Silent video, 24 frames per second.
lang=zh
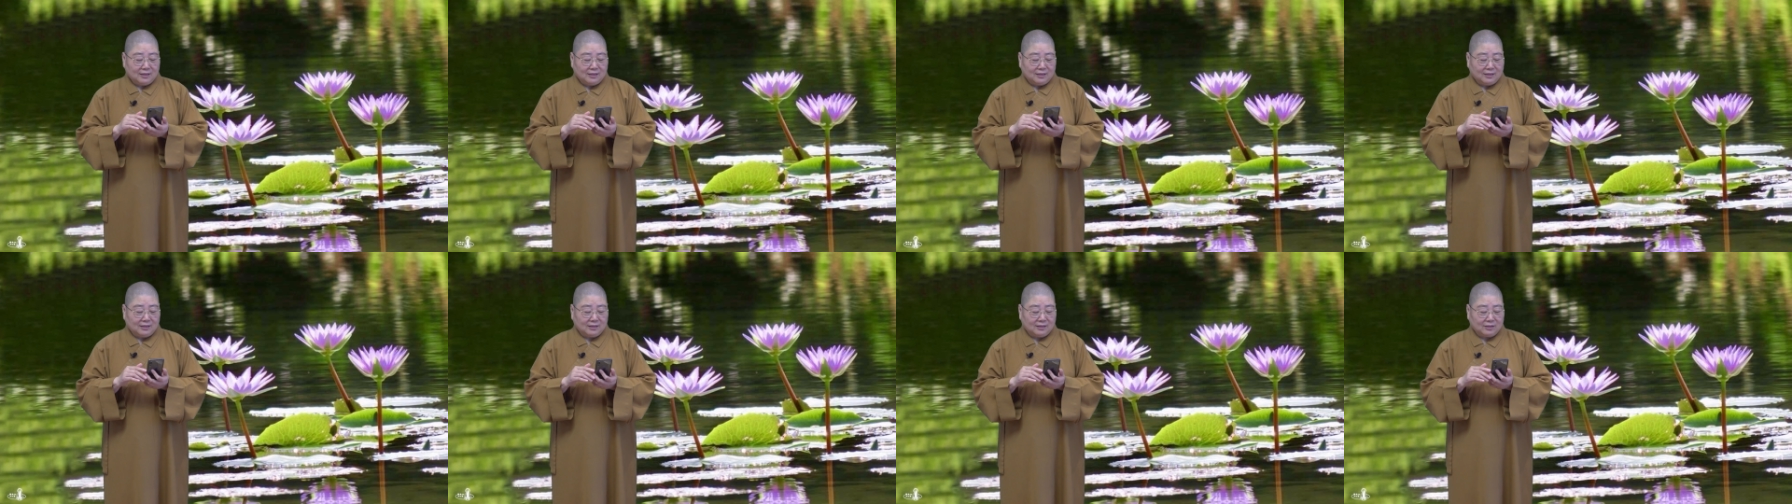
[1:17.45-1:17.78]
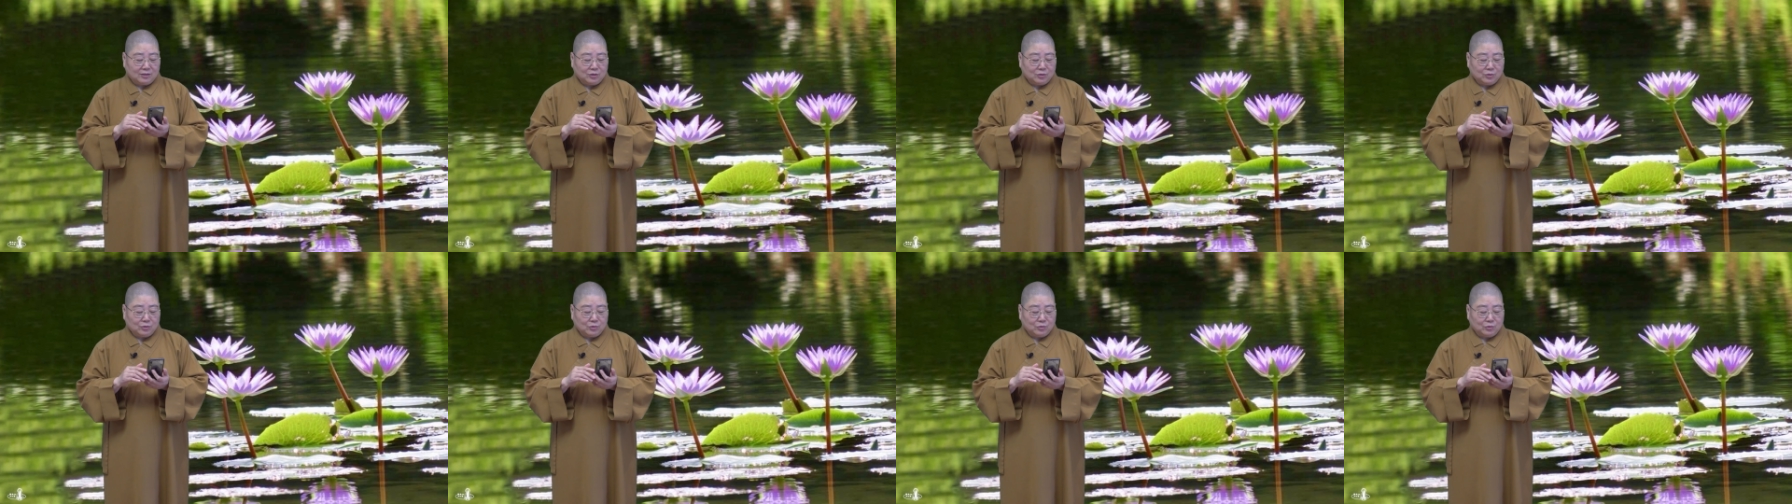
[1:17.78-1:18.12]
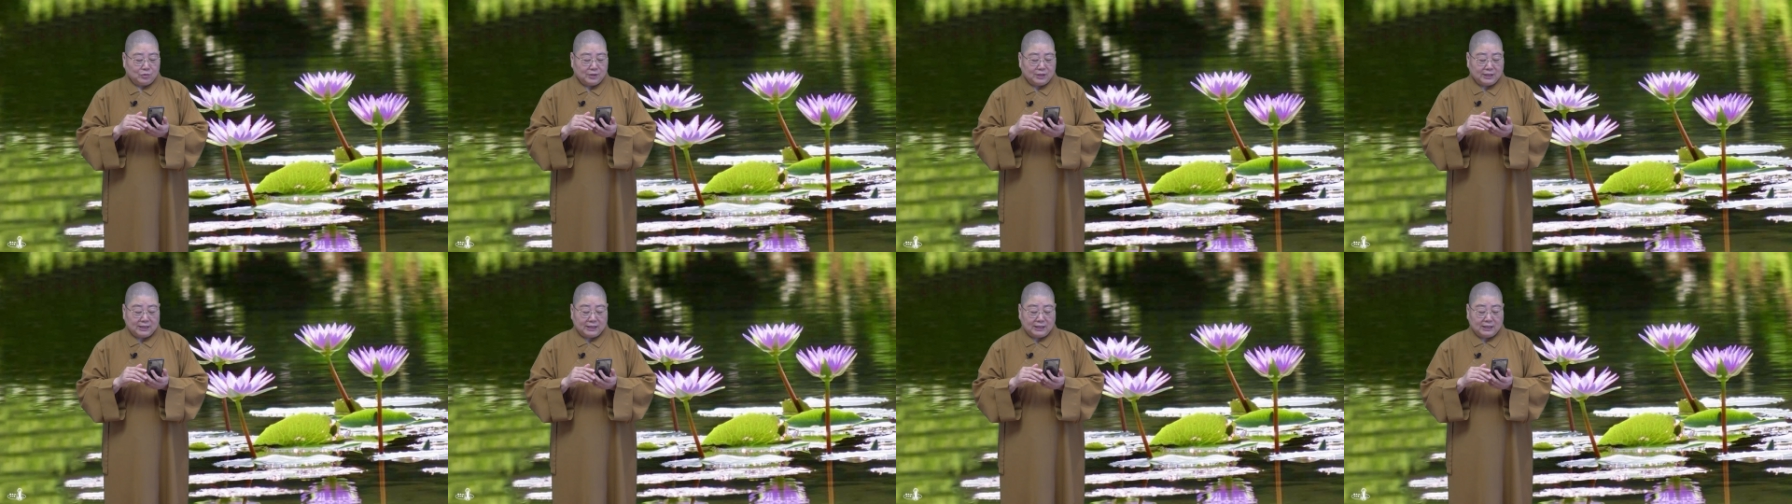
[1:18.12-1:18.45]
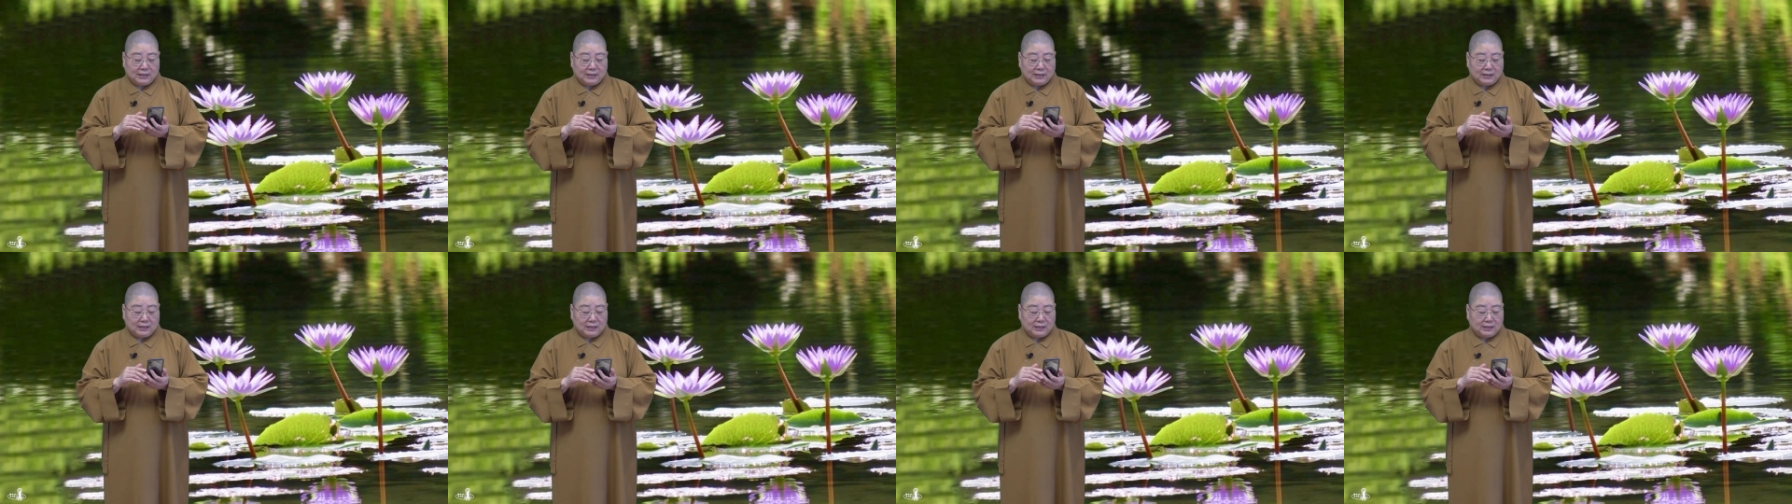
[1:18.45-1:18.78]
呃，就问了
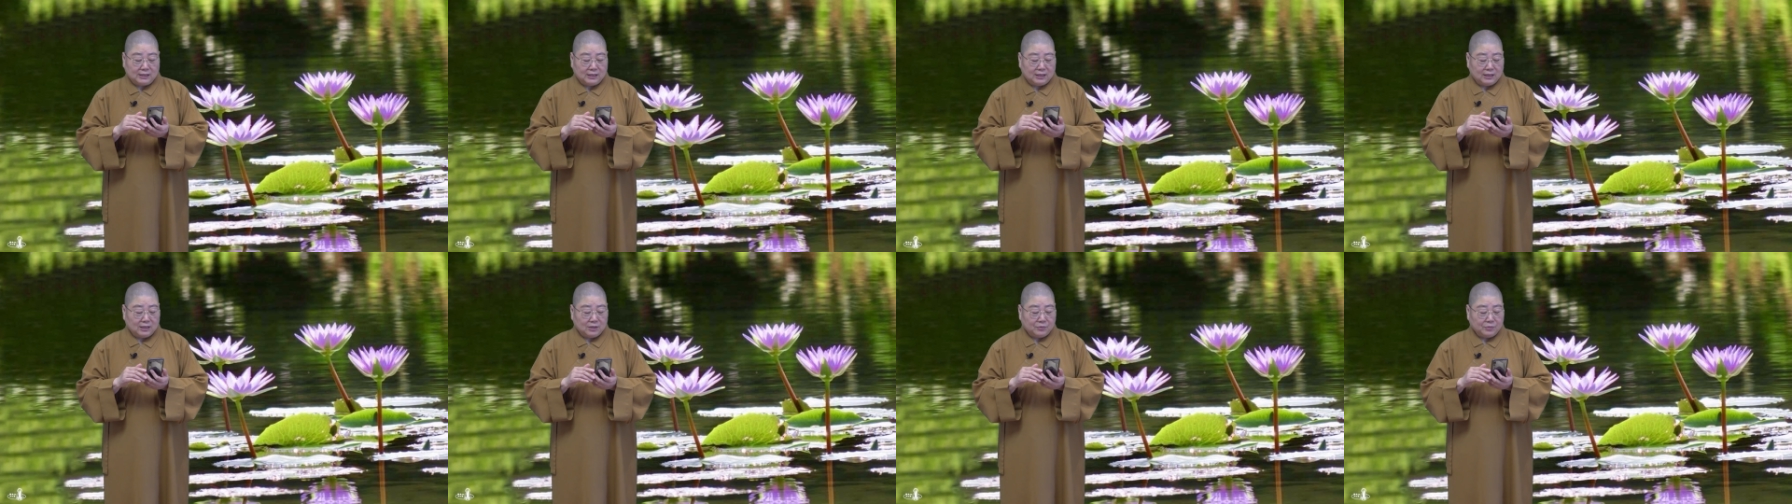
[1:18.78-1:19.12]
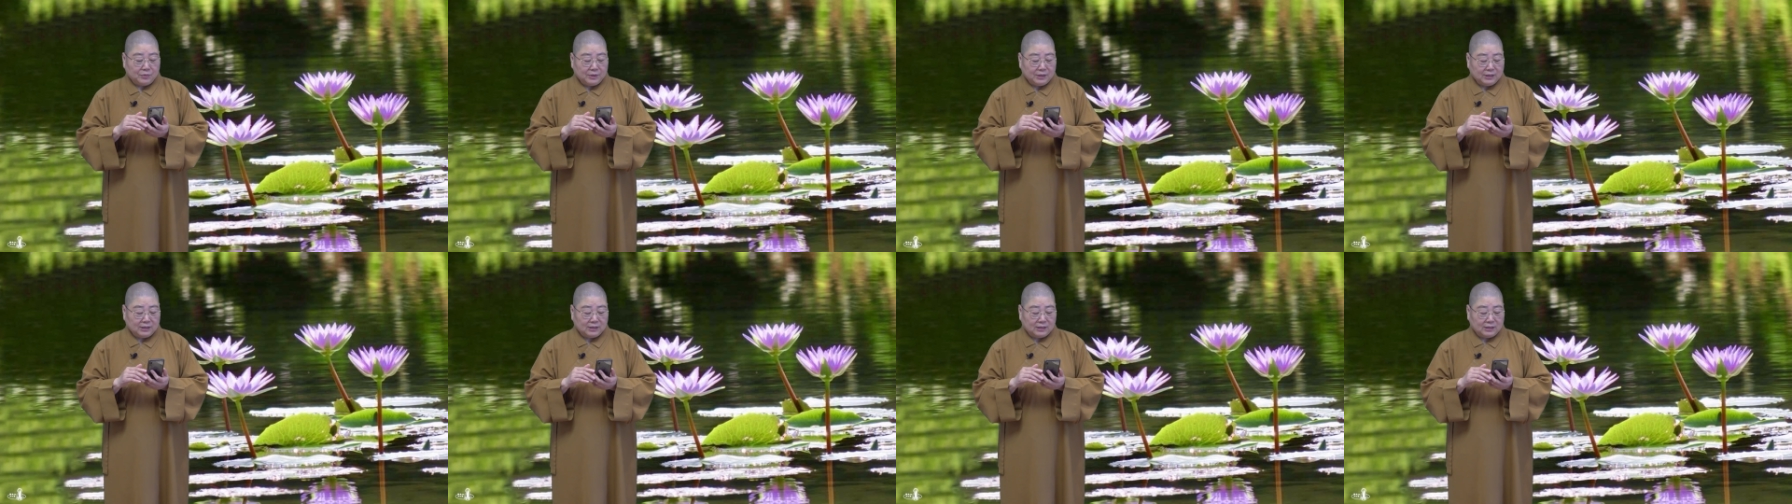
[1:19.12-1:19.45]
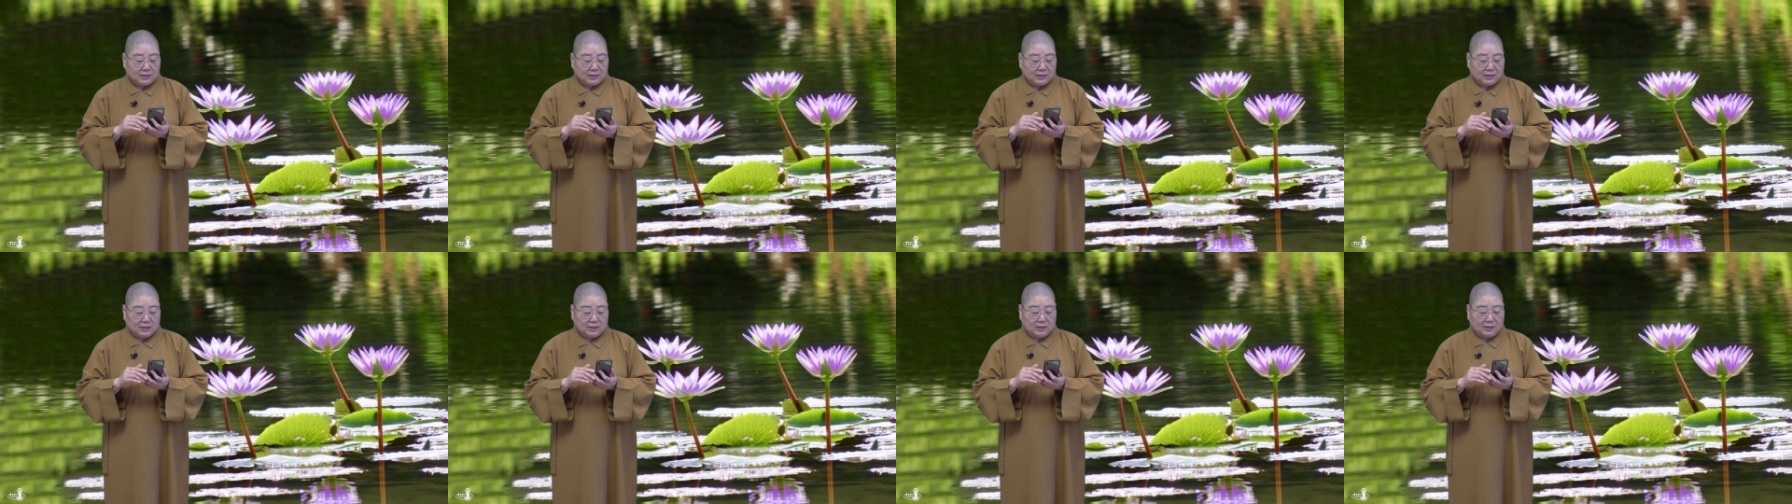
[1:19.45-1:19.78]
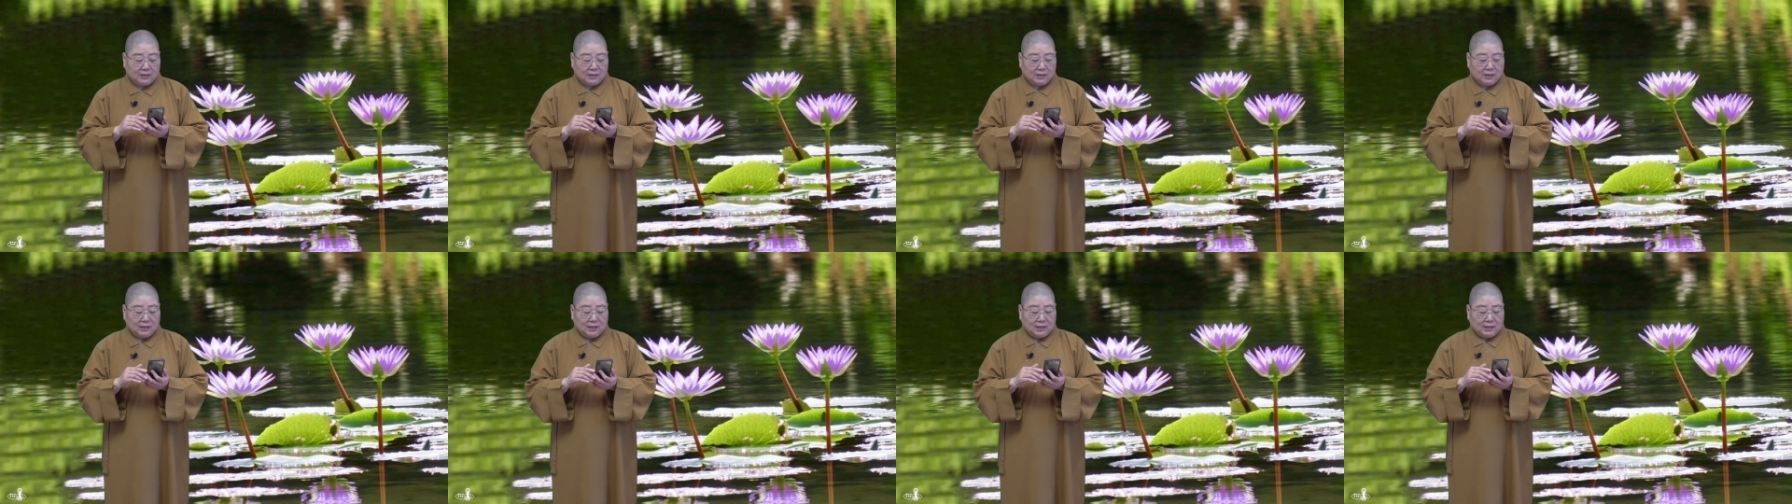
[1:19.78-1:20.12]
一些问
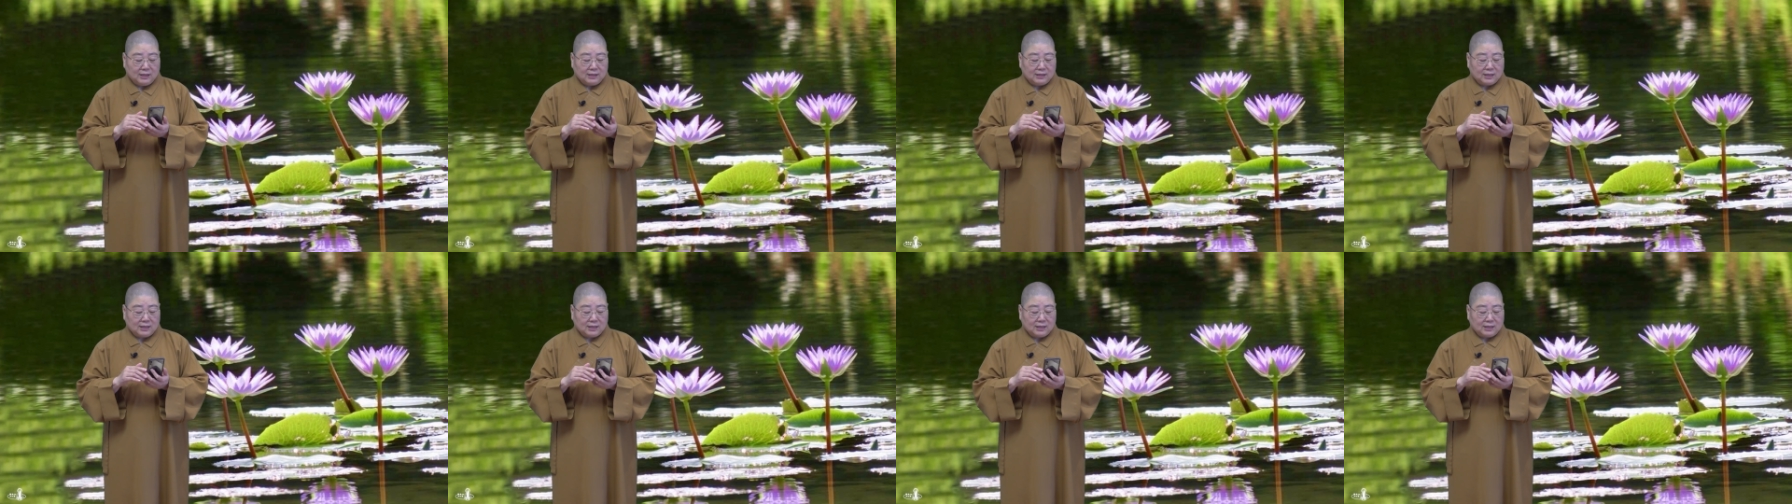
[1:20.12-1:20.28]
题。